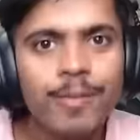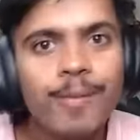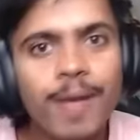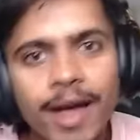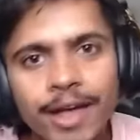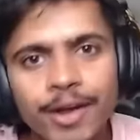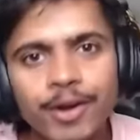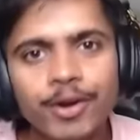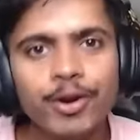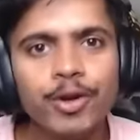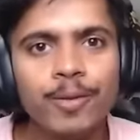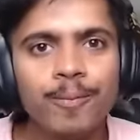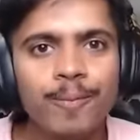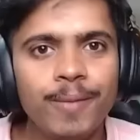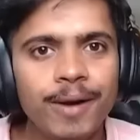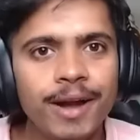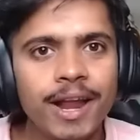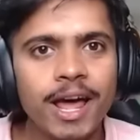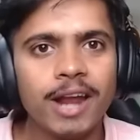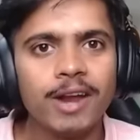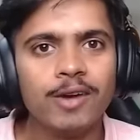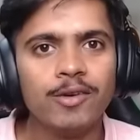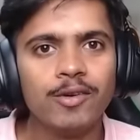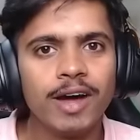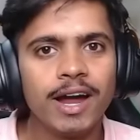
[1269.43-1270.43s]
मैं यूट्यूब पे
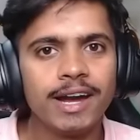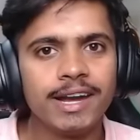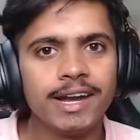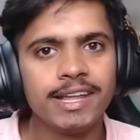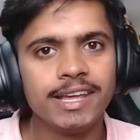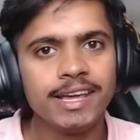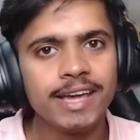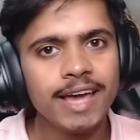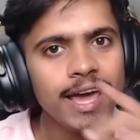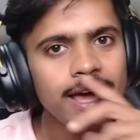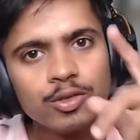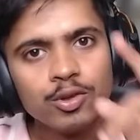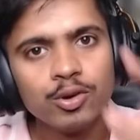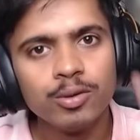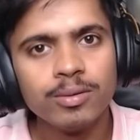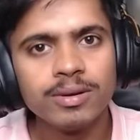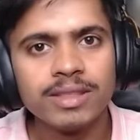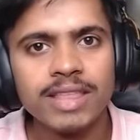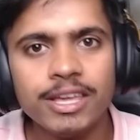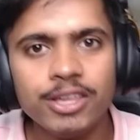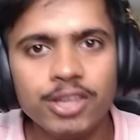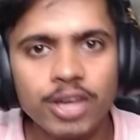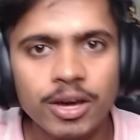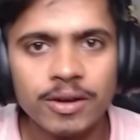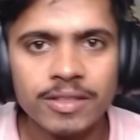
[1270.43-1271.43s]
डालूंगा ठीक है तू
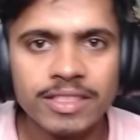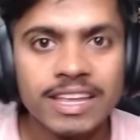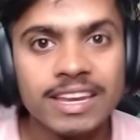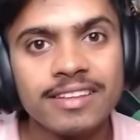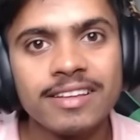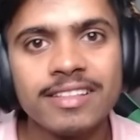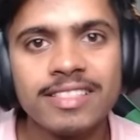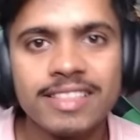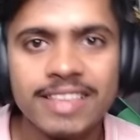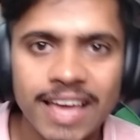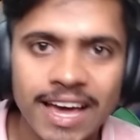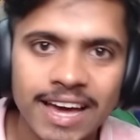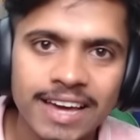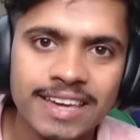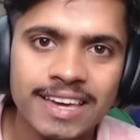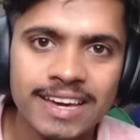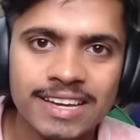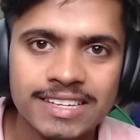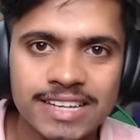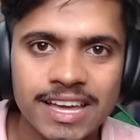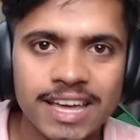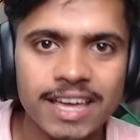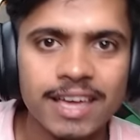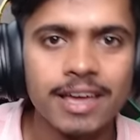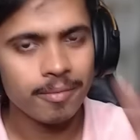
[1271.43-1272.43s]
बताइए और तेरे साथ क्या किया
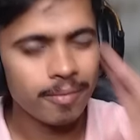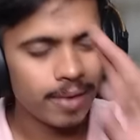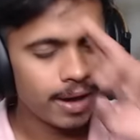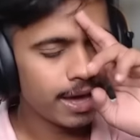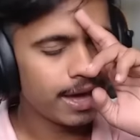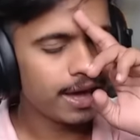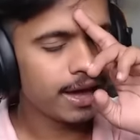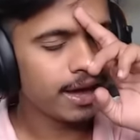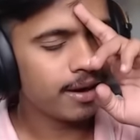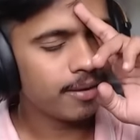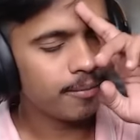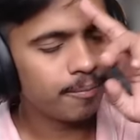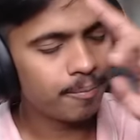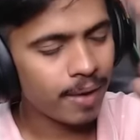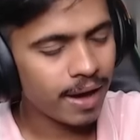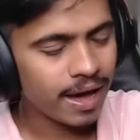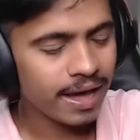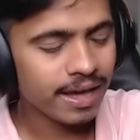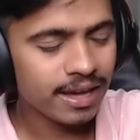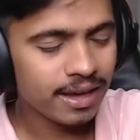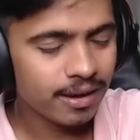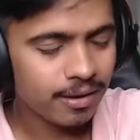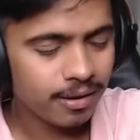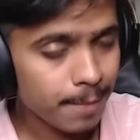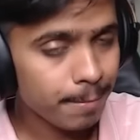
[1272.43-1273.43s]
जाए बाइक
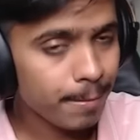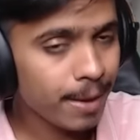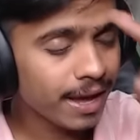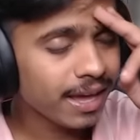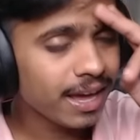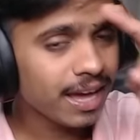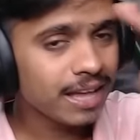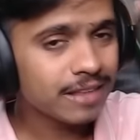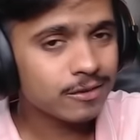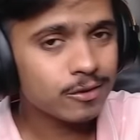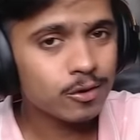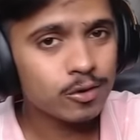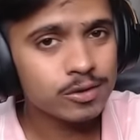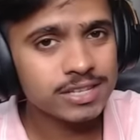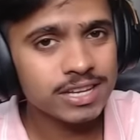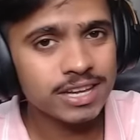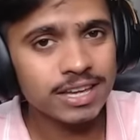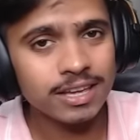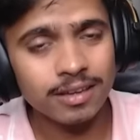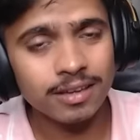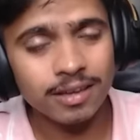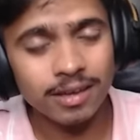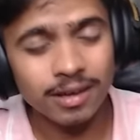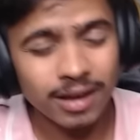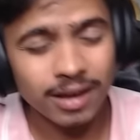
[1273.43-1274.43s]
बाइक बाकी का कौन सा
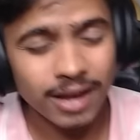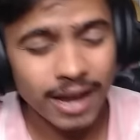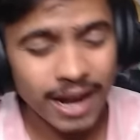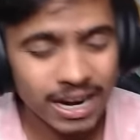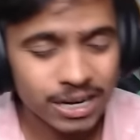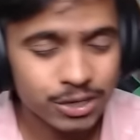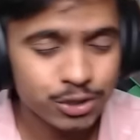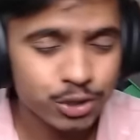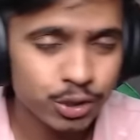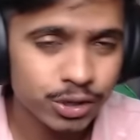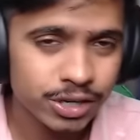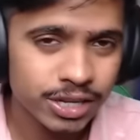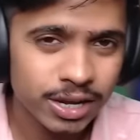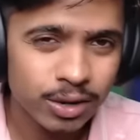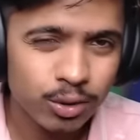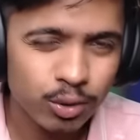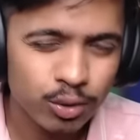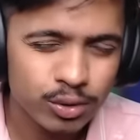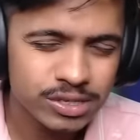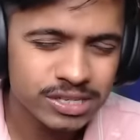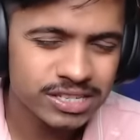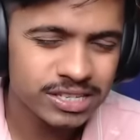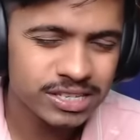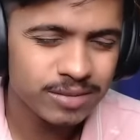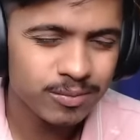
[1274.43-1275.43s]
हेडशॉट या कौन
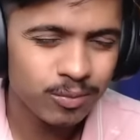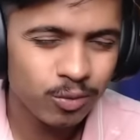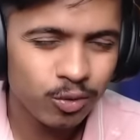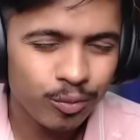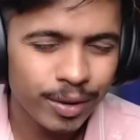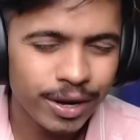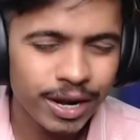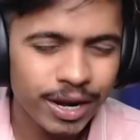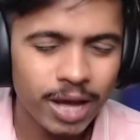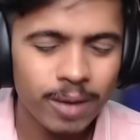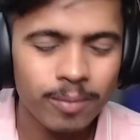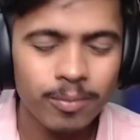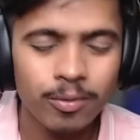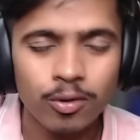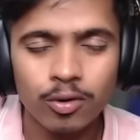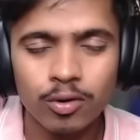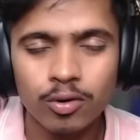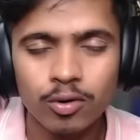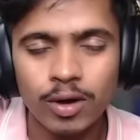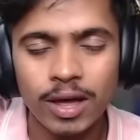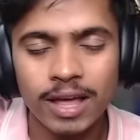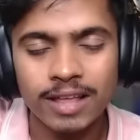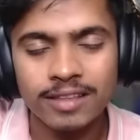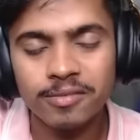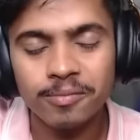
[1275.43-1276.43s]
सी मूवमेंट आप लोग
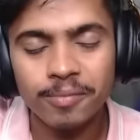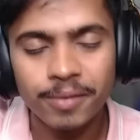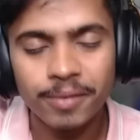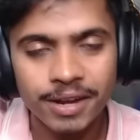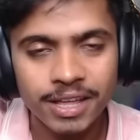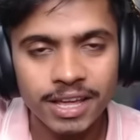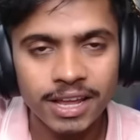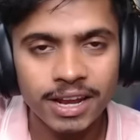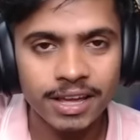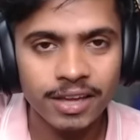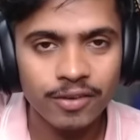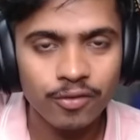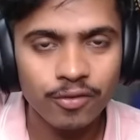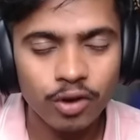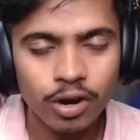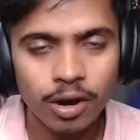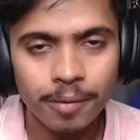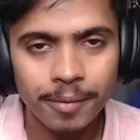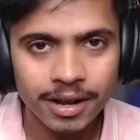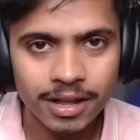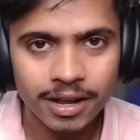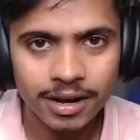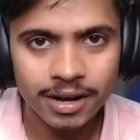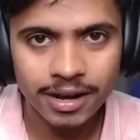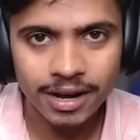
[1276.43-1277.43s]
को ऐसी बढ़िया लगी वो
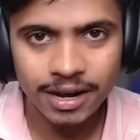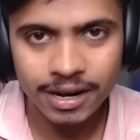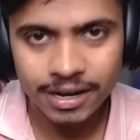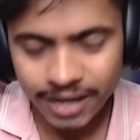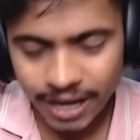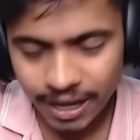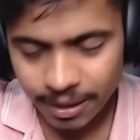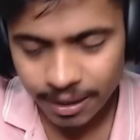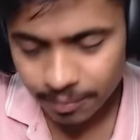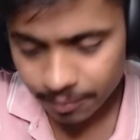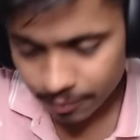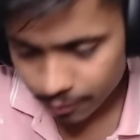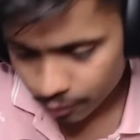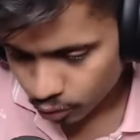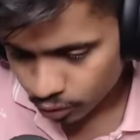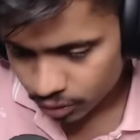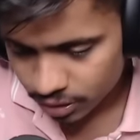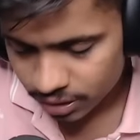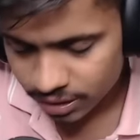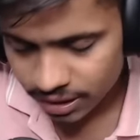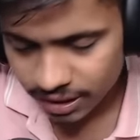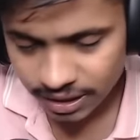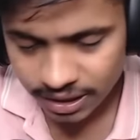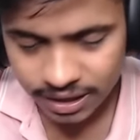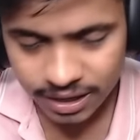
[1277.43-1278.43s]
कमेंट करके टाइम
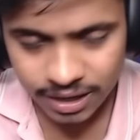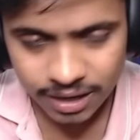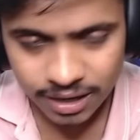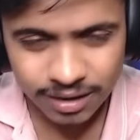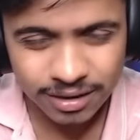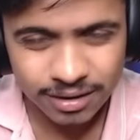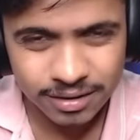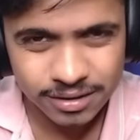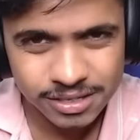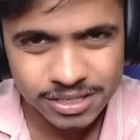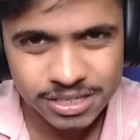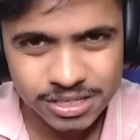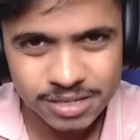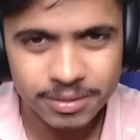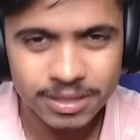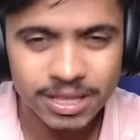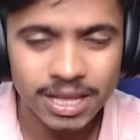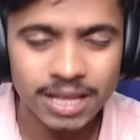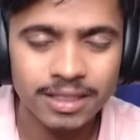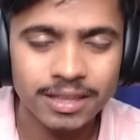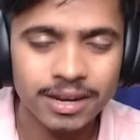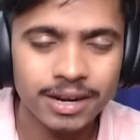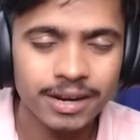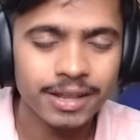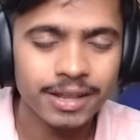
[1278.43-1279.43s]
नोट करके ना नीचे बता देना